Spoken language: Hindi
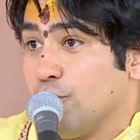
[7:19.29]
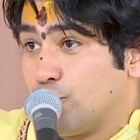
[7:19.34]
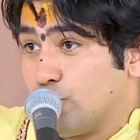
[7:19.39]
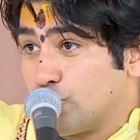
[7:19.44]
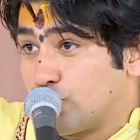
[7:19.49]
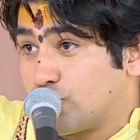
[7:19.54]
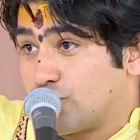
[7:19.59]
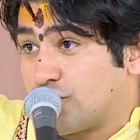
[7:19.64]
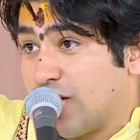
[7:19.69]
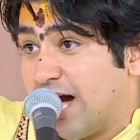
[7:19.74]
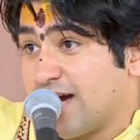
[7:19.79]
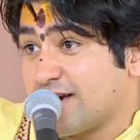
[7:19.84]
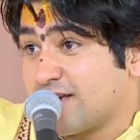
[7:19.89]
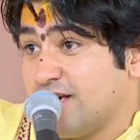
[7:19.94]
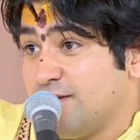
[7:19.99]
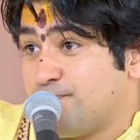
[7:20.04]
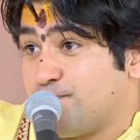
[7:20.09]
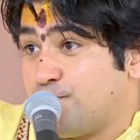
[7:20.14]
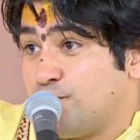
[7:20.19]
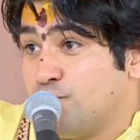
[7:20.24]
कुत्ता
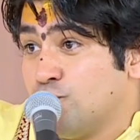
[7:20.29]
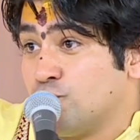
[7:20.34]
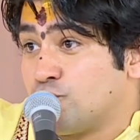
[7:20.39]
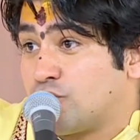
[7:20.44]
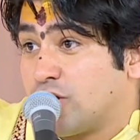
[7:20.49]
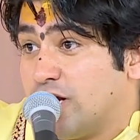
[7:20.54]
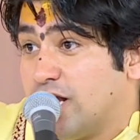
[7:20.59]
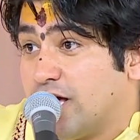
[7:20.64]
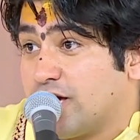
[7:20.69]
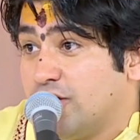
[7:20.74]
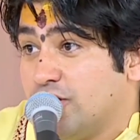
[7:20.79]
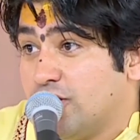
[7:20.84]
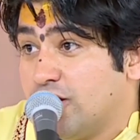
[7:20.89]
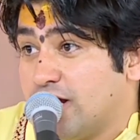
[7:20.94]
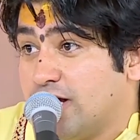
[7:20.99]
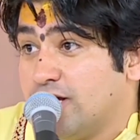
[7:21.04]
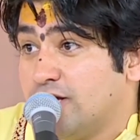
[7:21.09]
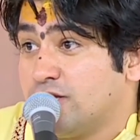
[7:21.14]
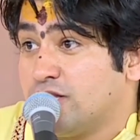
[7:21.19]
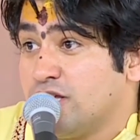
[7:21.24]
की पूंछ लगी
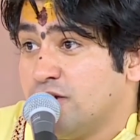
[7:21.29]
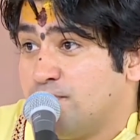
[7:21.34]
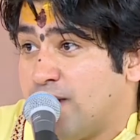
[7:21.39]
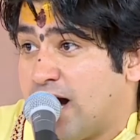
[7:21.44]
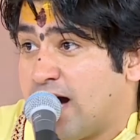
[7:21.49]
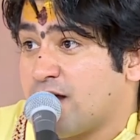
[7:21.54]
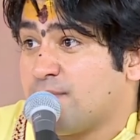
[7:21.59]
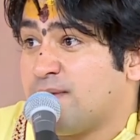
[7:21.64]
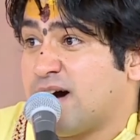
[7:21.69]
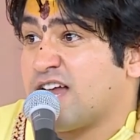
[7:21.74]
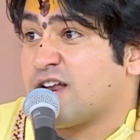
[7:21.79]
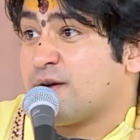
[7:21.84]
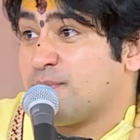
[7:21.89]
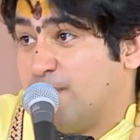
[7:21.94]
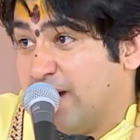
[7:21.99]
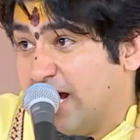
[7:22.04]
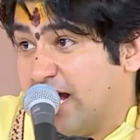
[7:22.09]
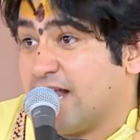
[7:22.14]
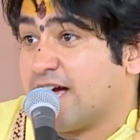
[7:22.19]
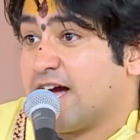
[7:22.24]
रही थी बार बार
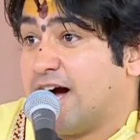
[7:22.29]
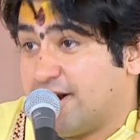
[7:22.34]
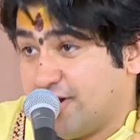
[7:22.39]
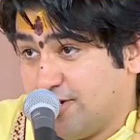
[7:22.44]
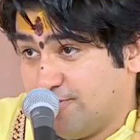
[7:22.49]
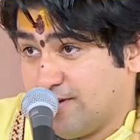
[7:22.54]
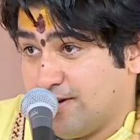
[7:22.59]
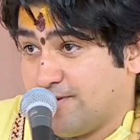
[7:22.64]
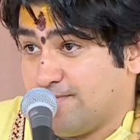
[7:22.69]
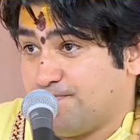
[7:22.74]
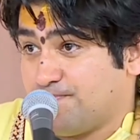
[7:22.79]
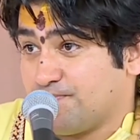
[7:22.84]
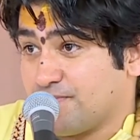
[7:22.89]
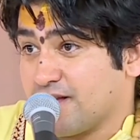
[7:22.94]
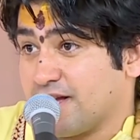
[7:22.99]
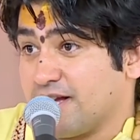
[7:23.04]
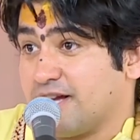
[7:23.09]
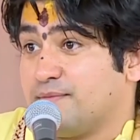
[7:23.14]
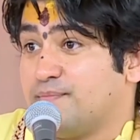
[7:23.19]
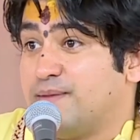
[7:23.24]
बैलगाड़ी
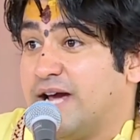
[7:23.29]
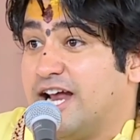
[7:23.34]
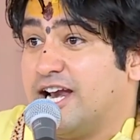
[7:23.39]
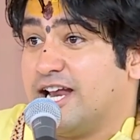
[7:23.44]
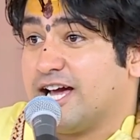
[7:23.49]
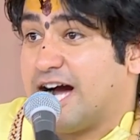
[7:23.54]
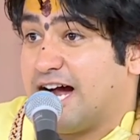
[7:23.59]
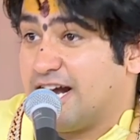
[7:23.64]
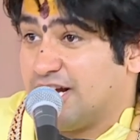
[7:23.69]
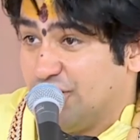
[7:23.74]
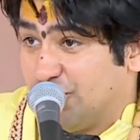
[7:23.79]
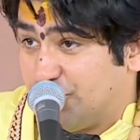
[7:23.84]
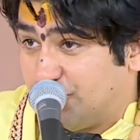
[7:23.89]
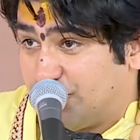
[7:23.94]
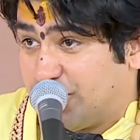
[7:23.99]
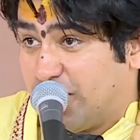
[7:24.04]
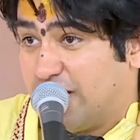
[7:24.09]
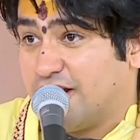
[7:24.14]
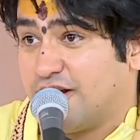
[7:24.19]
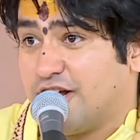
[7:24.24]
में बैलगाड़ी
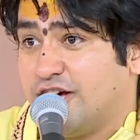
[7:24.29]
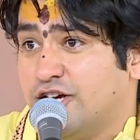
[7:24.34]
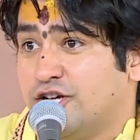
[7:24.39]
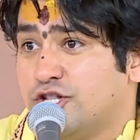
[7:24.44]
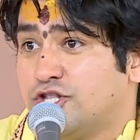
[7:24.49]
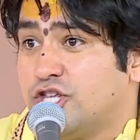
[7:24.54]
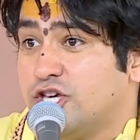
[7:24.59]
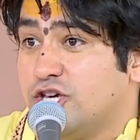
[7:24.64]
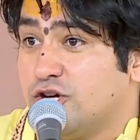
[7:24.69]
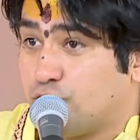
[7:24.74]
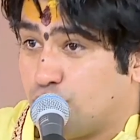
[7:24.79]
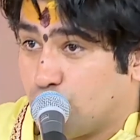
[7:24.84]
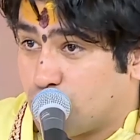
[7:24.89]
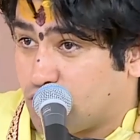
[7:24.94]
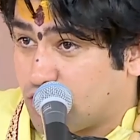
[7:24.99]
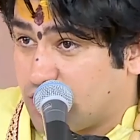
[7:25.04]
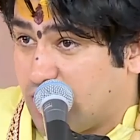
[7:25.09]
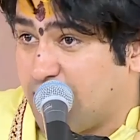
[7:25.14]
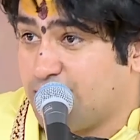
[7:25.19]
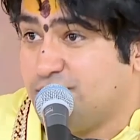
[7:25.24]
चल रही थी
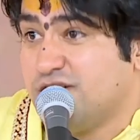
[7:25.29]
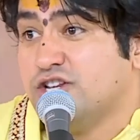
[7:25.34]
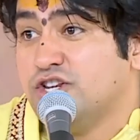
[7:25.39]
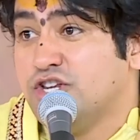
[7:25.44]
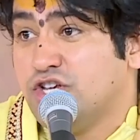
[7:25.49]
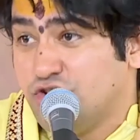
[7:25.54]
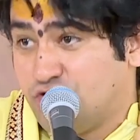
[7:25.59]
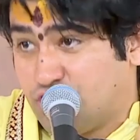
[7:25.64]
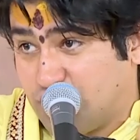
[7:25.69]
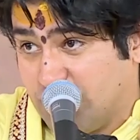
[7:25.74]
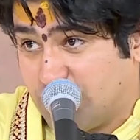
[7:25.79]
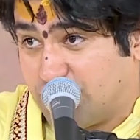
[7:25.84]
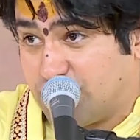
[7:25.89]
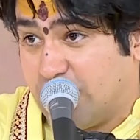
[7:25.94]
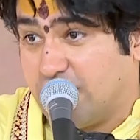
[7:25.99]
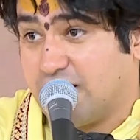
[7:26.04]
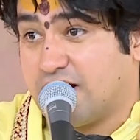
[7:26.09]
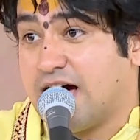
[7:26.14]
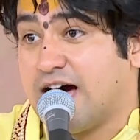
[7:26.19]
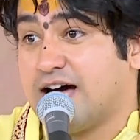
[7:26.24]
कुत्ता भी नीचे
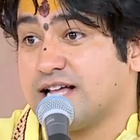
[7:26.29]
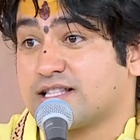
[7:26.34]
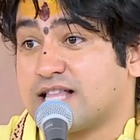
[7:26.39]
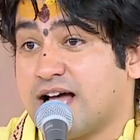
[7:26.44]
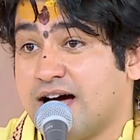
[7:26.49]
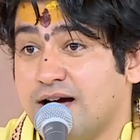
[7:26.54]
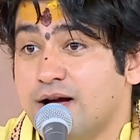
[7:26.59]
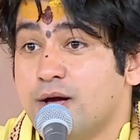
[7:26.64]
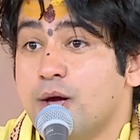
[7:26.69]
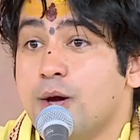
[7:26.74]
चल रहा था